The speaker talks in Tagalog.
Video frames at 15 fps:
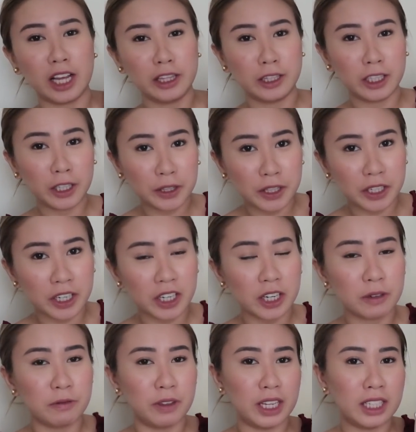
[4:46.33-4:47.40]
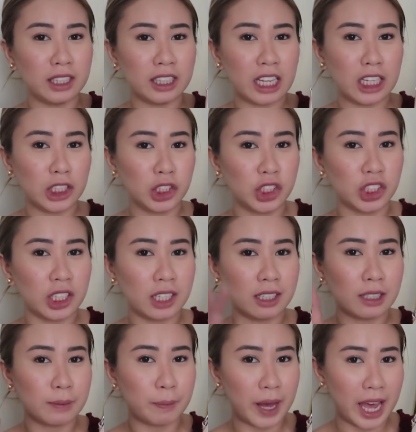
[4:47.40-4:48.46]
Another
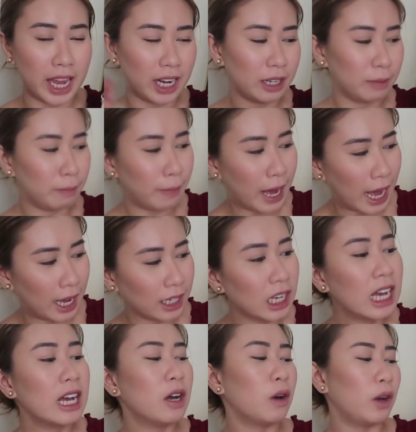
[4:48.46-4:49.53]
vintage-inspired bag.